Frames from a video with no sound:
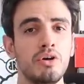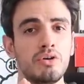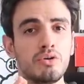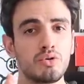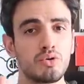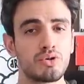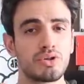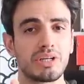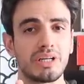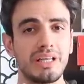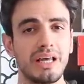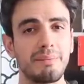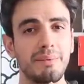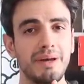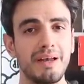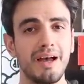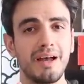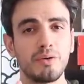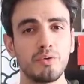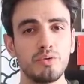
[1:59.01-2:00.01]
Şu sıralar
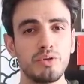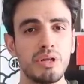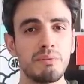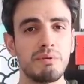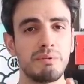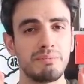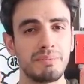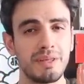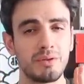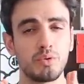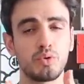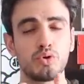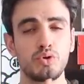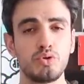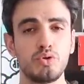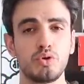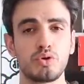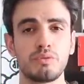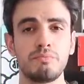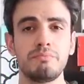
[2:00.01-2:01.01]
bayağı gündemimde
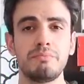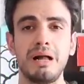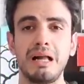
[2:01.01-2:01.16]
düşünüyorum.